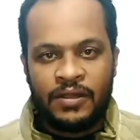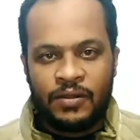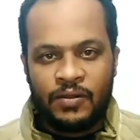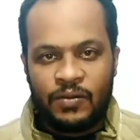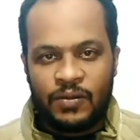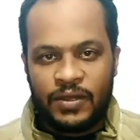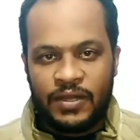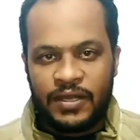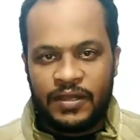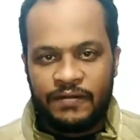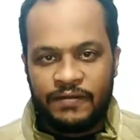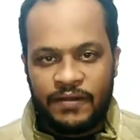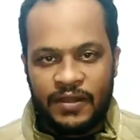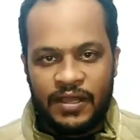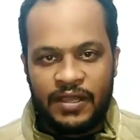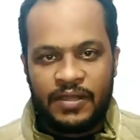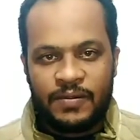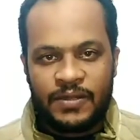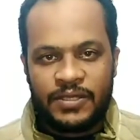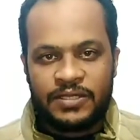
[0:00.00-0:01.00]
وفي
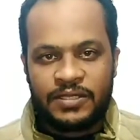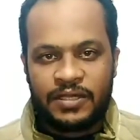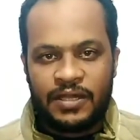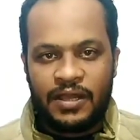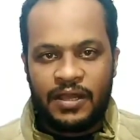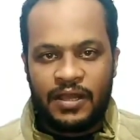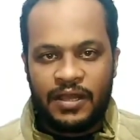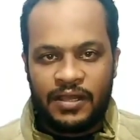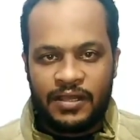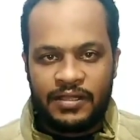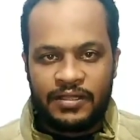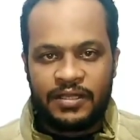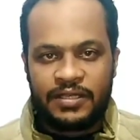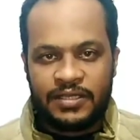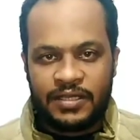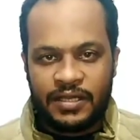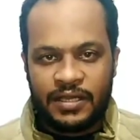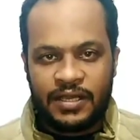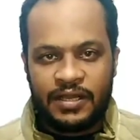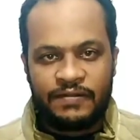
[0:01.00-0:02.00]
اي مصلحة انت
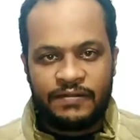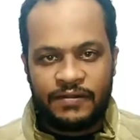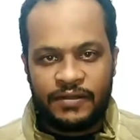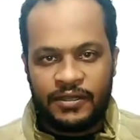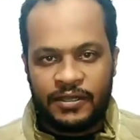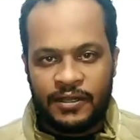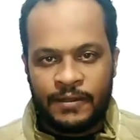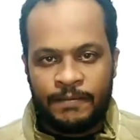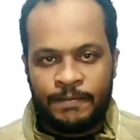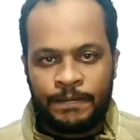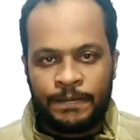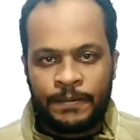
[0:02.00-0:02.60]
شغال فيها